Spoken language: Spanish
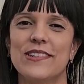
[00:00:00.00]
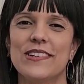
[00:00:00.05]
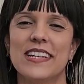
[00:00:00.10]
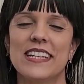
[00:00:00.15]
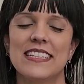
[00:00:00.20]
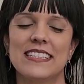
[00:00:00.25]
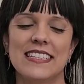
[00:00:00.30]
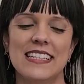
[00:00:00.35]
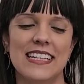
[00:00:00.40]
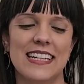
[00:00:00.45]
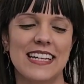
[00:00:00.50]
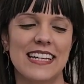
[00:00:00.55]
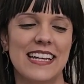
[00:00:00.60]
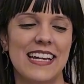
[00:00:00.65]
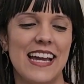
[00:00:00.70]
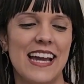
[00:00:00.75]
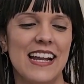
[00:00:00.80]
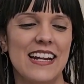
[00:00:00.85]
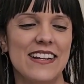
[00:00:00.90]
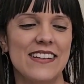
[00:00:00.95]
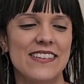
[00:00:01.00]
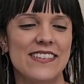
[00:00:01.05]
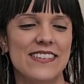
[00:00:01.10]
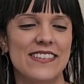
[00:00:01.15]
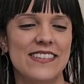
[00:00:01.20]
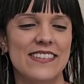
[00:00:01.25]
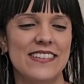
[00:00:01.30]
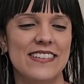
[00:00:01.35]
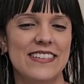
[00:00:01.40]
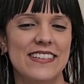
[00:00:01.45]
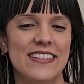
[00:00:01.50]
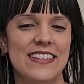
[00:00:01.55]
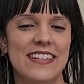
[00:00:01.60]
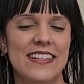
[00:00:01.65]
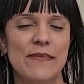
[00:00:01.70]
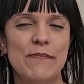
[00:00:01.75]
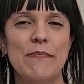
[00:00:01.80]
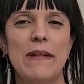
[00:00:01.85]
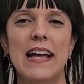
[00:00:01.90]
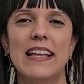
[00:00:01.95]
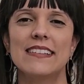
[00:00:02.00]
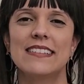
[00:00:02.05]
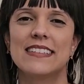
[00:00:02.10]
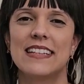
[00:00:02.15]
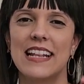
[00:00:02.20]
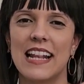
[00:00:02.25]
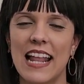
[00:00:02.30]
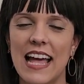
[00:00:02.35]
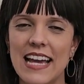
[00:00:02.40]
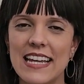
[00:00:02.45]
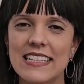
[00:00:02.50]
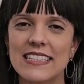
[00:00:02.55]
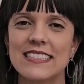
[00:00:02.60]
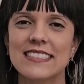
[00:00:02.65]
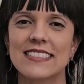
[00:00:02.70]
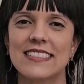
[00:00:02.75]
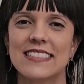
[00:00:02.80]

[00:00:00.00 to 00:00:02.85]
hoy sí que es algo más light